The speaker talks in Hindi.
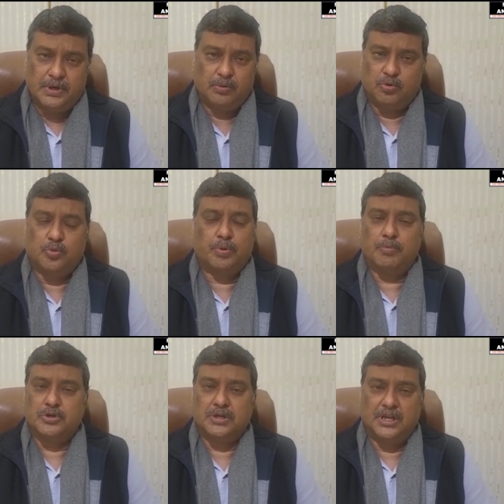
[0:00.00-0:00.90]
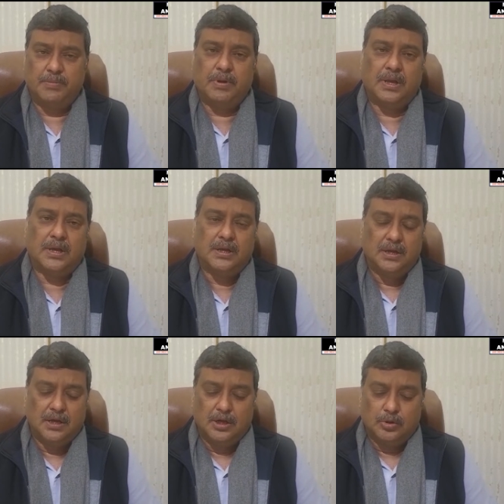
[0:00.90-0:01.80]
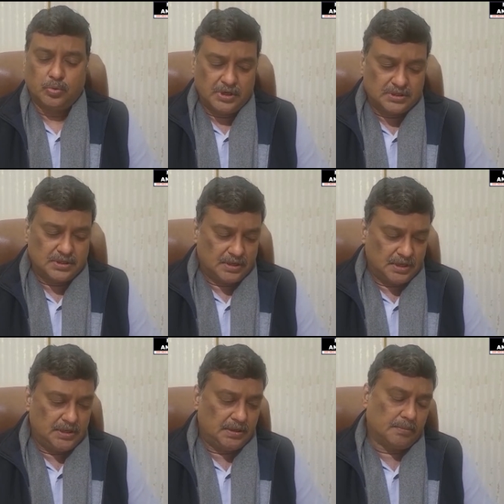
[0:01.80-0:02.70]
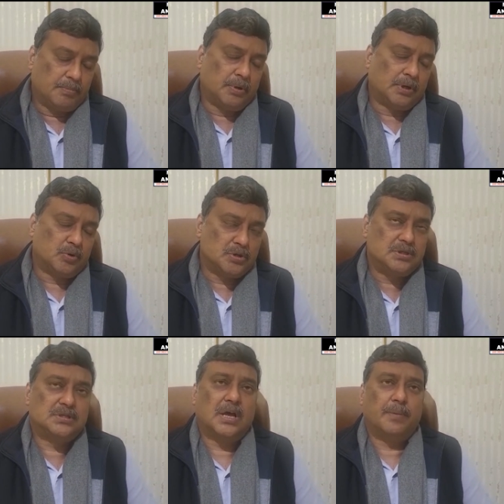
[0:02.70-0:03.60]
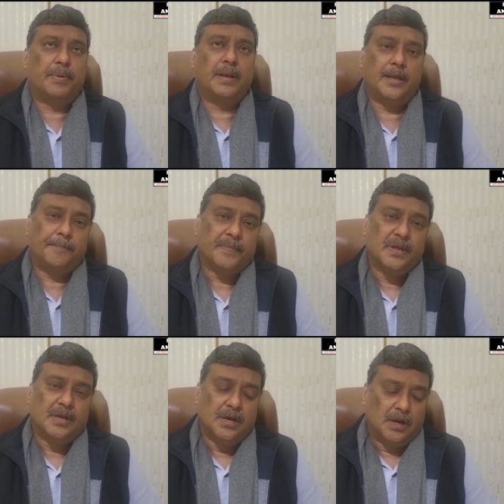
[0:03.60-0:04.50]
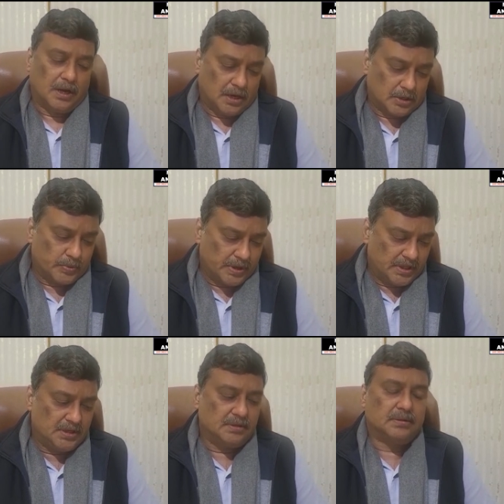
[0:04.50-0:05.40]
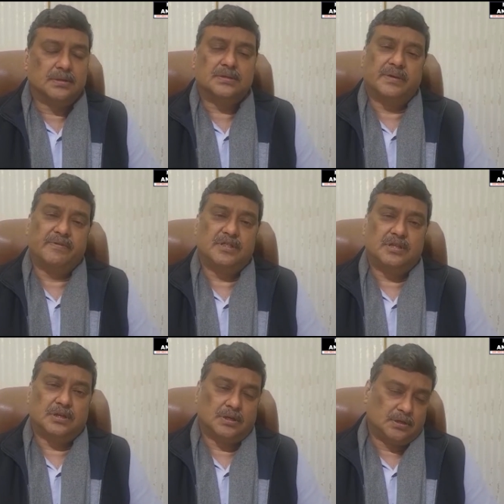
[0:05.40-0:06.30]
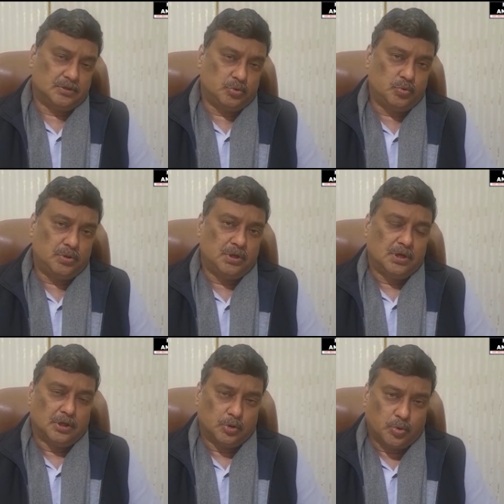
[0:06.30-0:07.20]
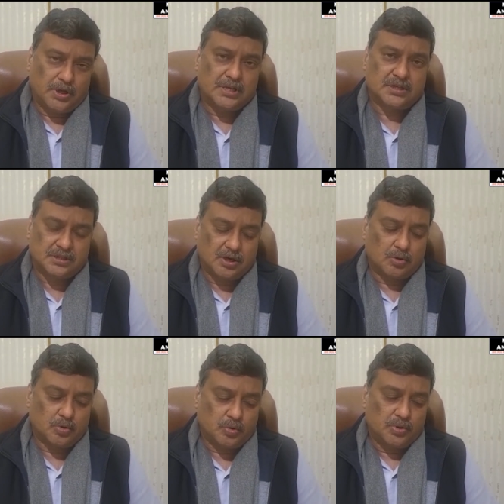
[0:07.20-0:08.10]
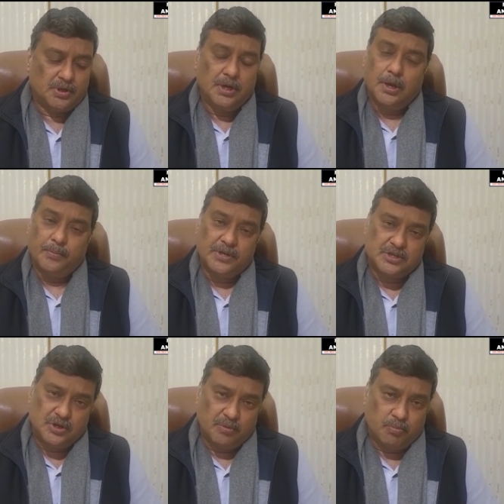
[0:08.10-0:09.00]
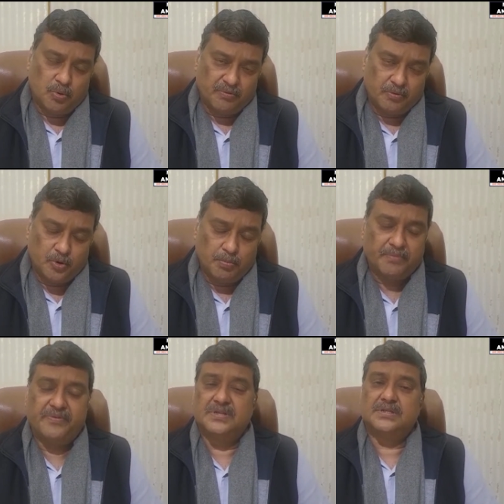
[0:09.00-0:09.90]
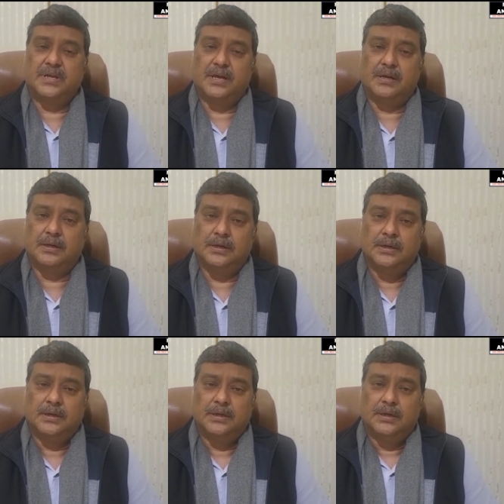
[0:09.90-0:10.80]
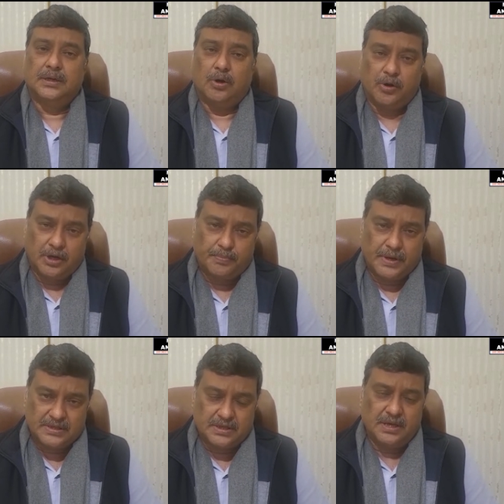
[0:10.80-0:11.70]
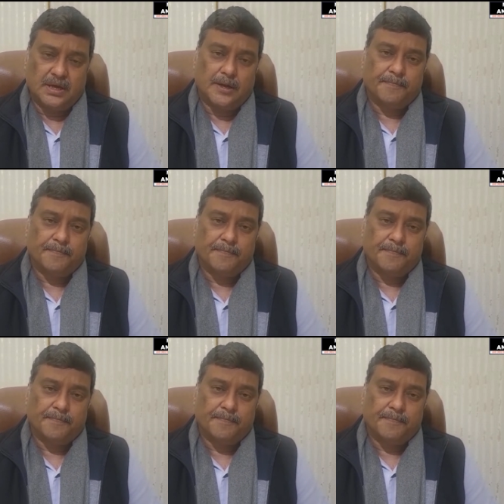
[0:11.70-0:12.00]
है उनको प्रमोशन नहीं मिला तो रिसेंटली कुछ साल पहले ट्वेंटी सेवन जून 2017 को मिनिस्ट्री ऑफ होम अफेयर्स ने एक ऑर्डर पास किया